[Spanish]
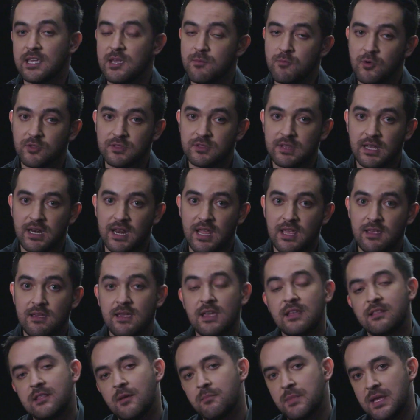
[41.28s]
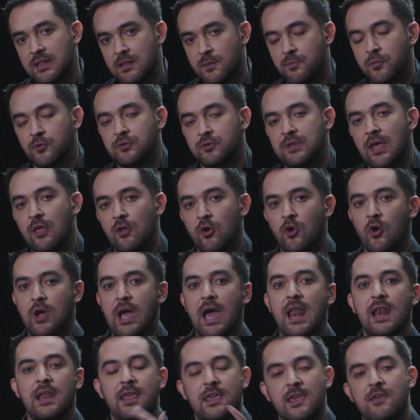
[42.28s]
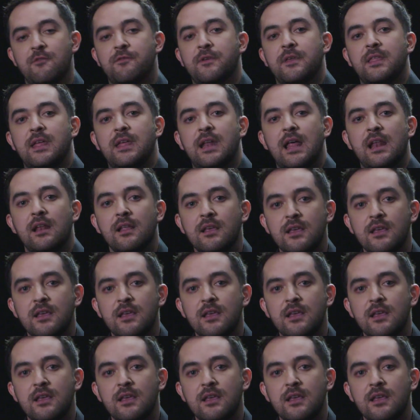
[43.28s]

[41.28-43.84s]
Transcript: y Monterrey y también diputado local y federal.